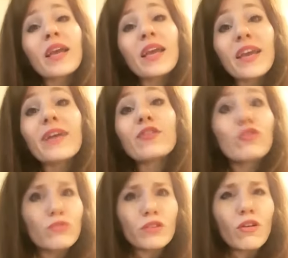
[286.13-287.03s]
e a
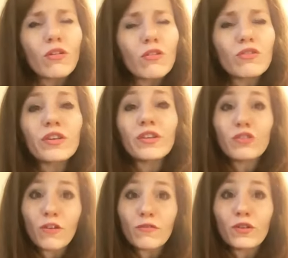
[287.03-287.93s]
tutti coloro che
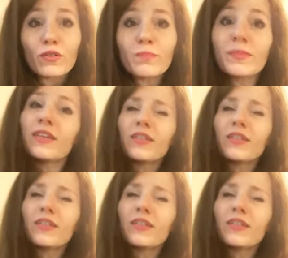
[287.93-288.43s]
soffrono,